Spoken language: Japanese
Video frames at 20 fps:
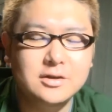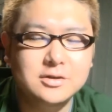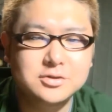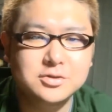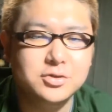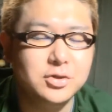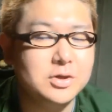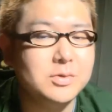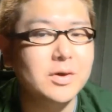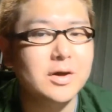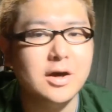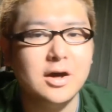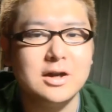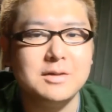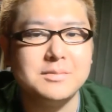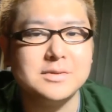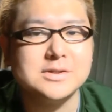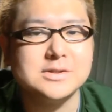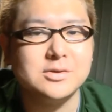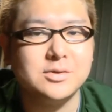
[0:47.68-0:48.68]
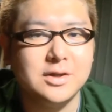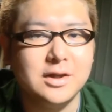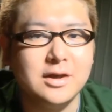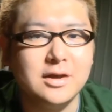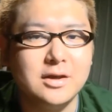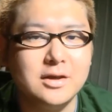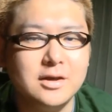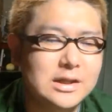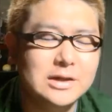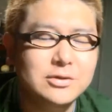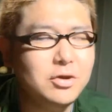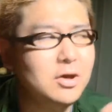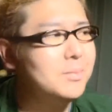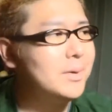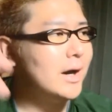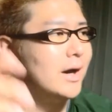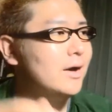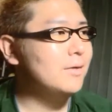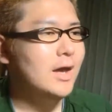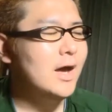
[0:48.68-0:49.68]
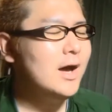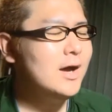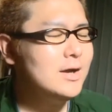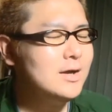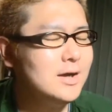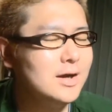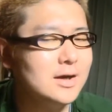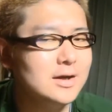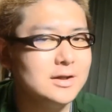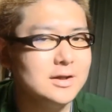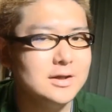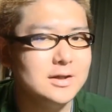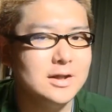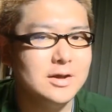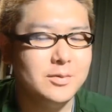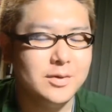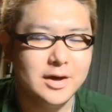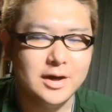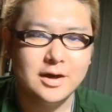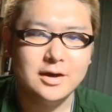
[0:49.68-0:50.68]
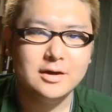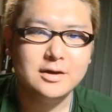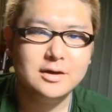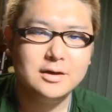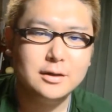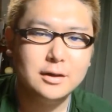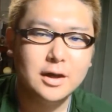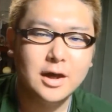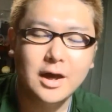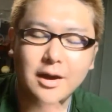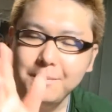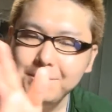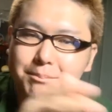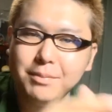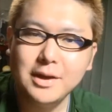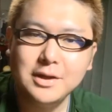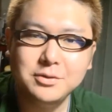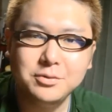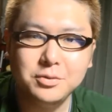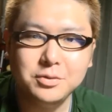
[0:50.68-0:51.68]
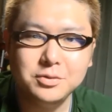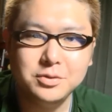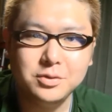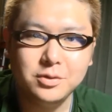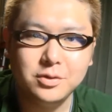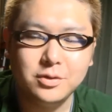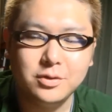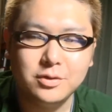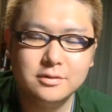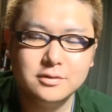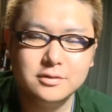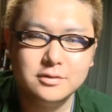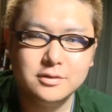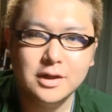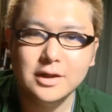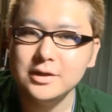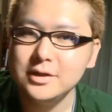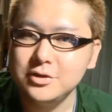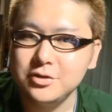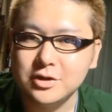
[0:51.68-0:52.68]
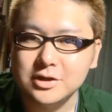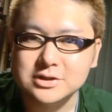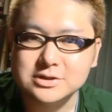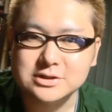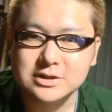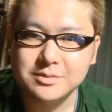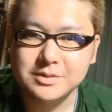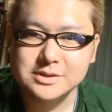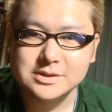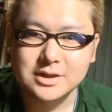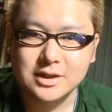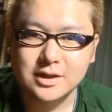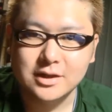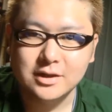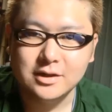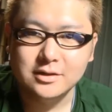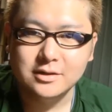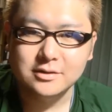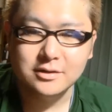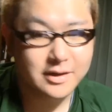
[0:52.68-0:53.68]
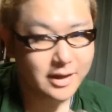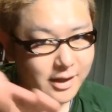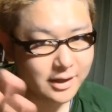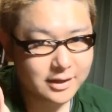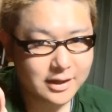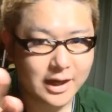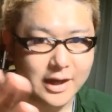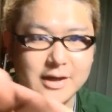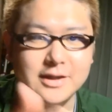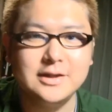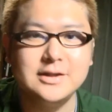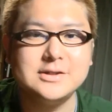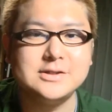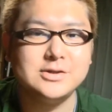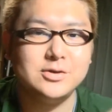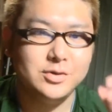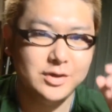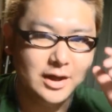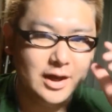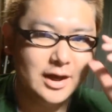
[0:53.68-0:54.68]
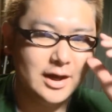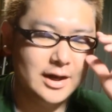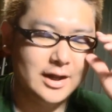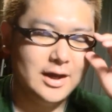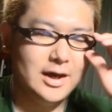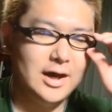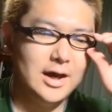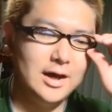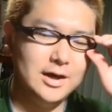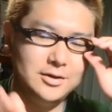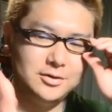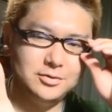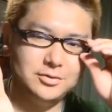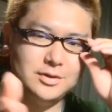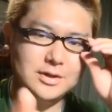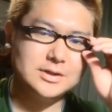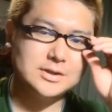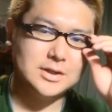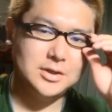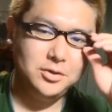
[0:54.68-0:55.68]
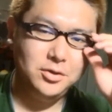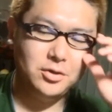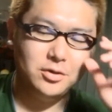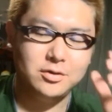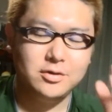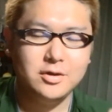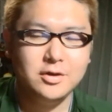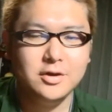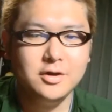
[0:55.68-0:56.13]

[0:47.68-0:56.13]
ちょっと違和感ありますよね。例えば、ハンガリーでは、乾杯のことを、なんていうか知ってますかねあれですよねあれ、ああ言うんですけど、